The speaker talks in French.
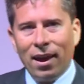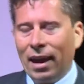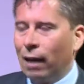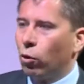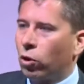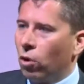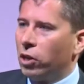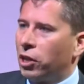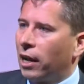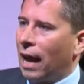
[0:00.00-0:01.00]
Et évoquant
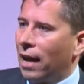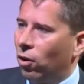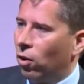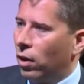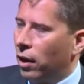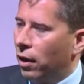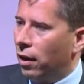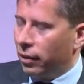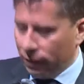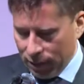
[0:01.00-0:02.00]
le général
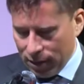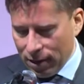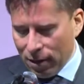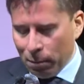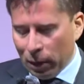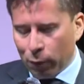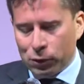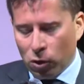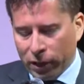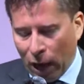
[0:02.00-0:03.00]
en
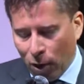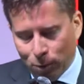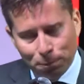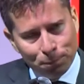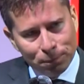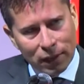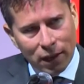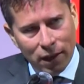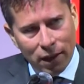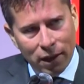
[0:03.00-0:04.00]
1940, euh,
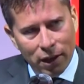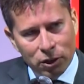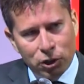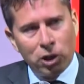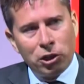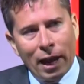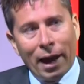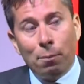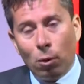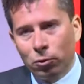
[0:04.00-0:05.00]
Churchill a
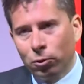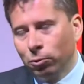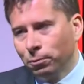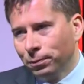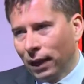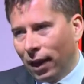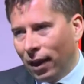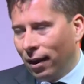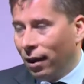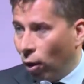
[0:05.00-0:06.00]
répondu
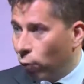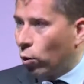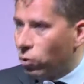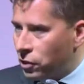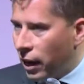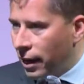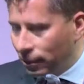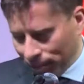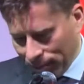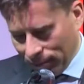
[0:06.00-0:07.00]
en français
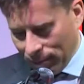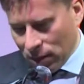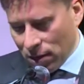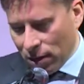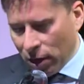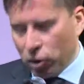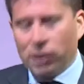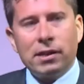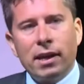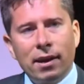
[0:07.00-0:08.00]
et
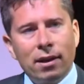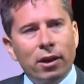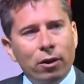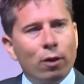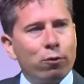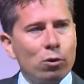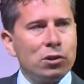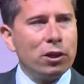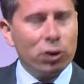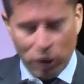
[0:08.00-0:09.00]
J'essaie euh, le,
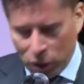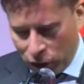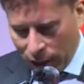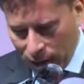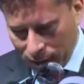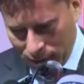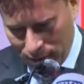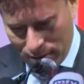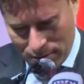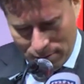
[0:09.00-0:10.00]
français de Churchill.
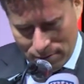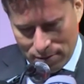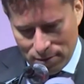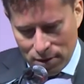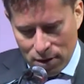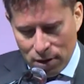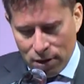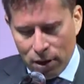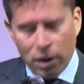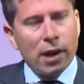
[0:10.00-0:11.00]

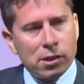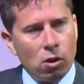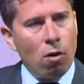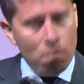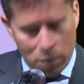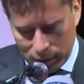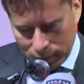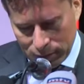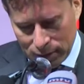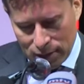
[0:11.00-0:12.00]
Il ressemble
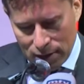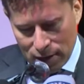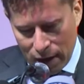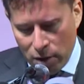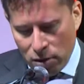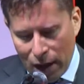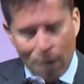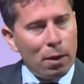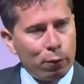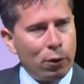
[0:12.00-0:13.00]
à une
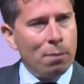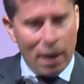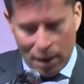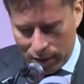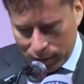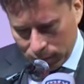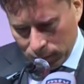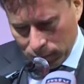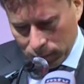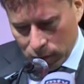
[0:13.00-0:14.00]
lameur femelle
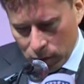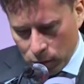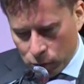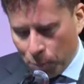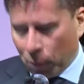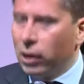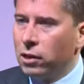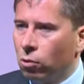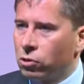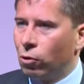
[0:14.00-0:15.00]
se prit
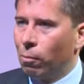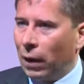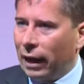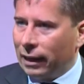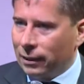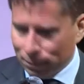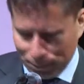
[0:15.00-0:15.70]
dans son bain.